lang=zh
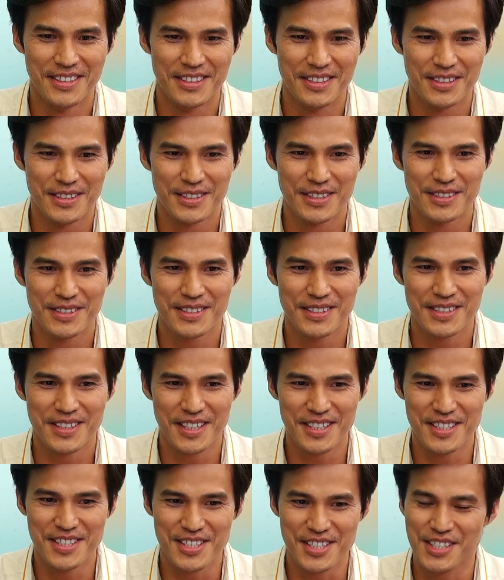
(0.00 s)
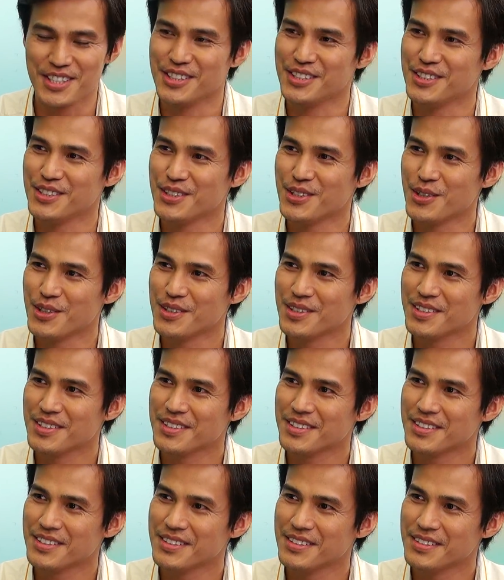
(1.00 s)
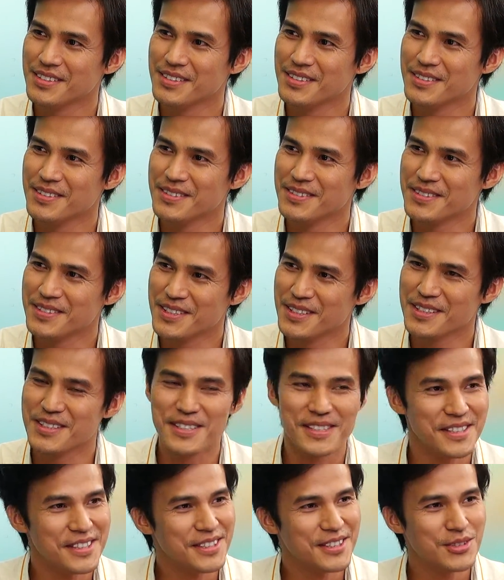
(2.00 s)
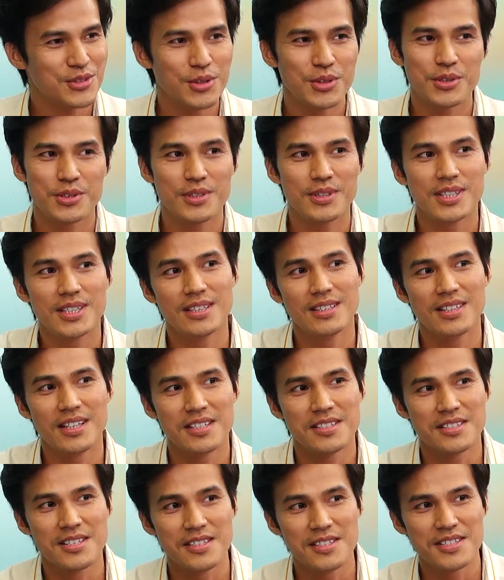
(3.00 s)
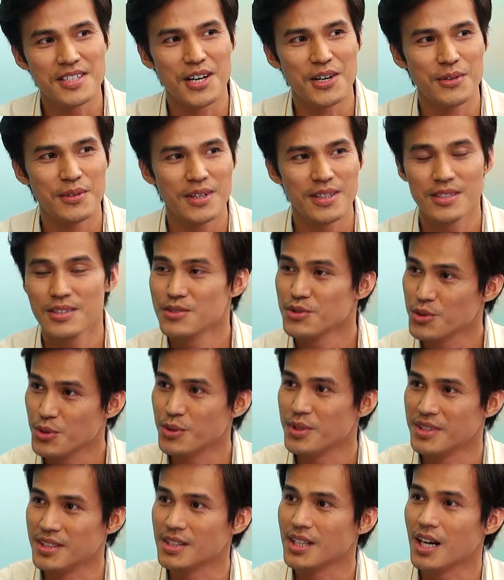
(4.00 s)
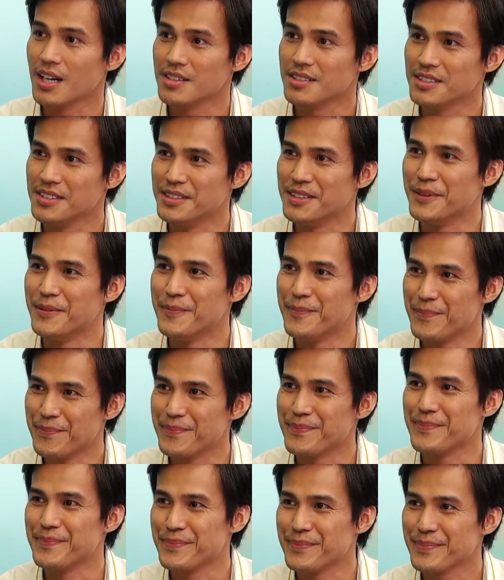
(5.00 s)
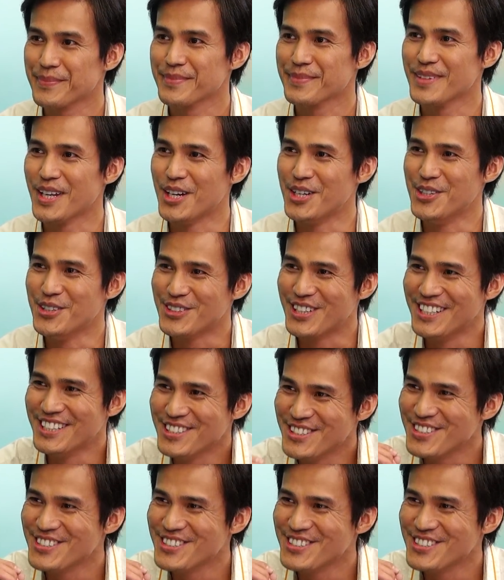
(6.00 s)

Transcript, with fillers: 呃，也看声音比较，即呃如果说跟男生讲话就就会很大声啊，嗯。然后跟